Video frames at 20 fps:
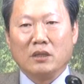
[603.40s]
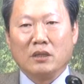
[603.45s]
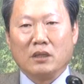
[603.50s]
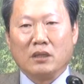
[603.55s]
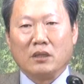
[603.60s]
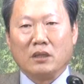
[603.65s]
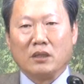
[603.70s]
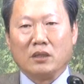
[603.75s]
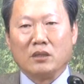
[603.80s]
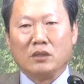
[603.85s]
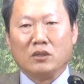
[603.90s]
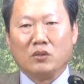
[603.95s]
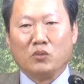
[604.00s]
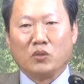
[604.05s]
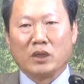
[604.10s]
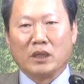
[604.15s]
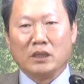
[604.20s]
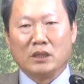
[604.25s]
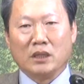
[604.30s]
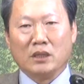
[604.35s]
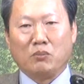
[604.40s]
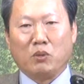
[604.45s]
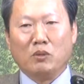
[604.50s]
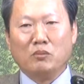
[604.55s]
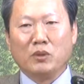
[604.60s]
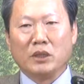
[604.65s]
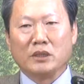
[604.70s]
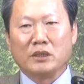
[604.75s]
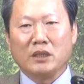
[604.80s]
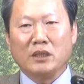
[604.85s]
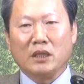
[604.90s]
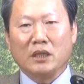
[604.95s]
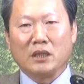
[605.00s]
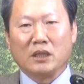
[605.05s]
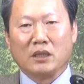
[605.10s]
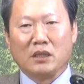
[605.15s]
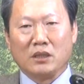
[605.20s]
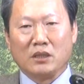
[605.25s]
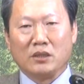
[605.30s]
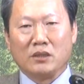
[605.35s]
어, 우리가 이제 이 본문에
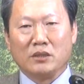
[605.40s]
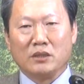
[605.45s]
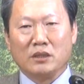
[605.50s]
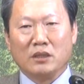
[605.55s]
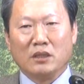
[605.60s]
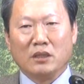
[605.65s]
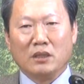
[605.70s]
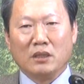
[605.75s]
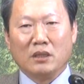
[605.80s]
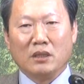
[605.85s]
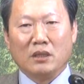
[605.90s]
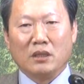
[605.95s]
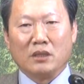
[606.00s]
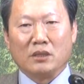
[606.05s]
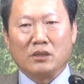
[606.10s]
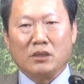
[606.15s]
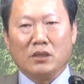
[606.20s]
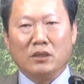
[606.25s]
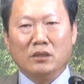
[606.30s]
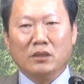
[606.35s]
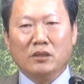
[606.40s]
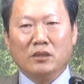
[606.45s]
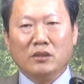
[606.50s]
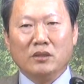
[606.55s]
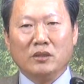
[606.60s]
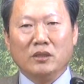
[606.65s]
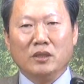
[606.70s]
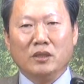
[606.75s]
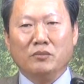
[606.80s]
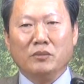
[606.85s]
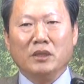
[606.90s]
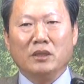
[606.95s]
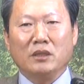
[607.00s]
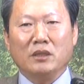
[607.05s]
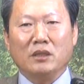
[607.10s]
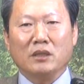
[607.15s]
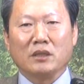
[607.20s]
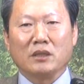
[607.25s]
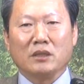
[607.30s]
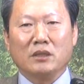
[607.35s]
생각해야 될 거는
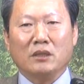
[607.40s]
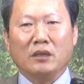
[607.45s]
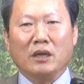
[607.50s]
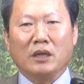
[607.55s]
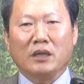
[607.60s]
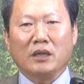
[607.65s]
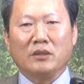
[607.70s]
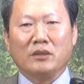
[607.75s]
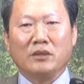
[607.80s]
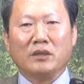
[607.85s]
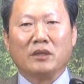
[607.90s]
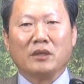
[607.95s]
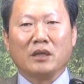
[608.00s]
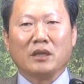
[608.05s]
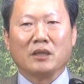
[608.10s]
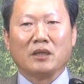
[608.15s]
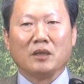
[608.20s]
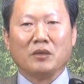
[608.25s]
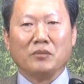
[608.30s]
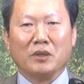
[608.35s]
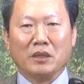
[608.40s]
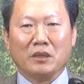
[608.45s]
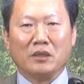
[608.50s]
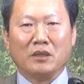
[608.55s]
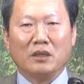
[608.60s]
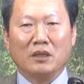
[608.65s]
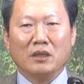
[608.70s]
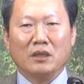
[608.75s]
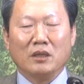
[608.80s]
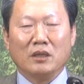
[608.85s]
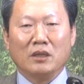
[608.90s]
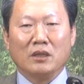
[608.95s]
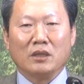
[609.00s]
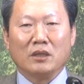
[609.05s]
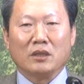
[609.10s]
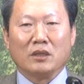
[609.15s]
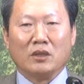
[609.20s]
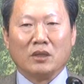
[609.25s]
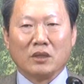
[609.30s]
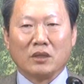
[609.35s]
성령님이 그 안에 들어가게 되면
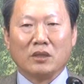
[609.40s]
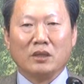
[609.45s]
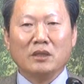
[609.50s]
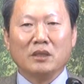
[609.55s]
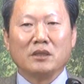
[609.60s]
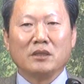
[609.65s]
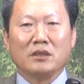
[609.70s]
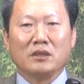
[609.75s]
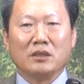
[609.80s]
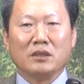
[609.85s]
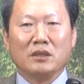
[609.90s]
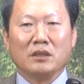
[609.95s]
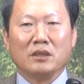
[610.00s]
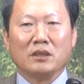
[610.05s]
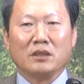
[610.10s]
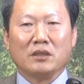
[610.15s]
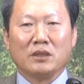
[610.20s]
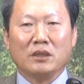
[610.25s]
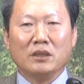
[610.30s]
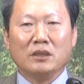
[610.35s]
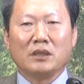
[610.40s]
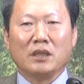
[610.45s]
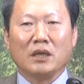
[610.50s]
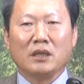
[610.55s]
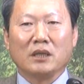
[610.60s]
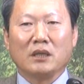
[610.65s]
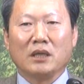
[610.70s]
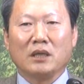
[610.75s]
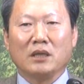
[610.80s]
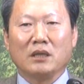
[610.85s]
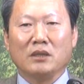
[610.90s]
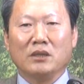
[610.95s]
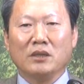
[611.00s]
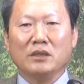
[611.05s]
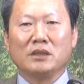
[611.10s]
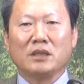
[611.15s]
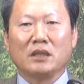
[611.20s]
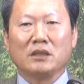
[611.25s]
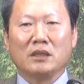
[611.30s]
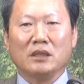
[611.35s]
어떤 그 증상이나
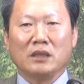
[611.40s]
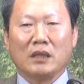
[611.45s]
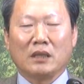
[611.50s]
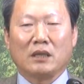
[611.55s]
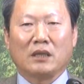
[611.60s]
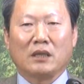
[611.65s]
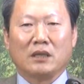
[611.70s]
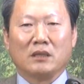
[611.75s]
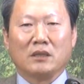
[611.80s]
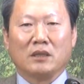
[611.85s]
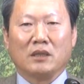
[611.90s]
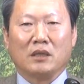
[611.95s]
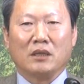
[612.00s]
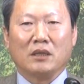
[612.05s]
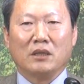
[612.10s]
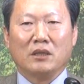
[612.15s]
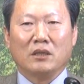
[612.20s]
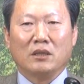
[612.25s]
현상들이 나타나는가.